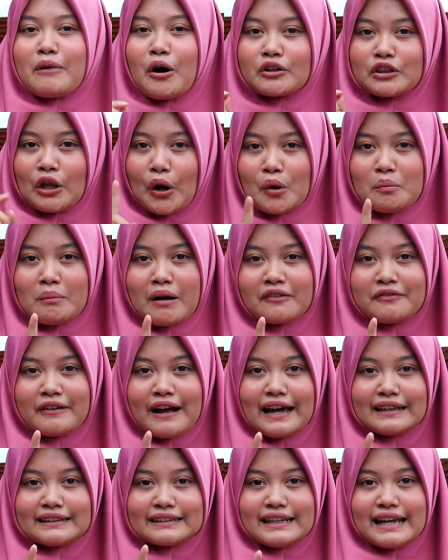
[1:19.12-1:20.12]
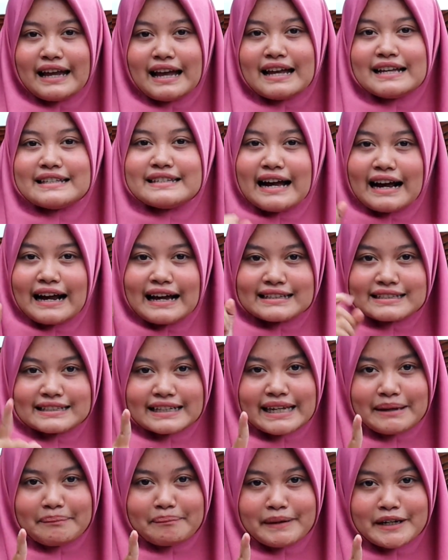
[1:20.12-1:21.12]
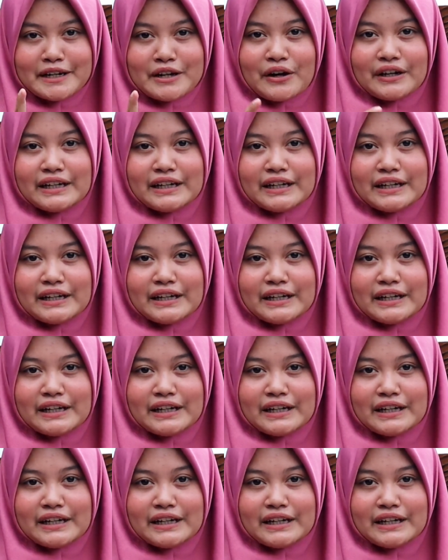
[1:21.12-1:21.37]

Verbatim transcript: Mau tahu manfaatnya? Jangan skip video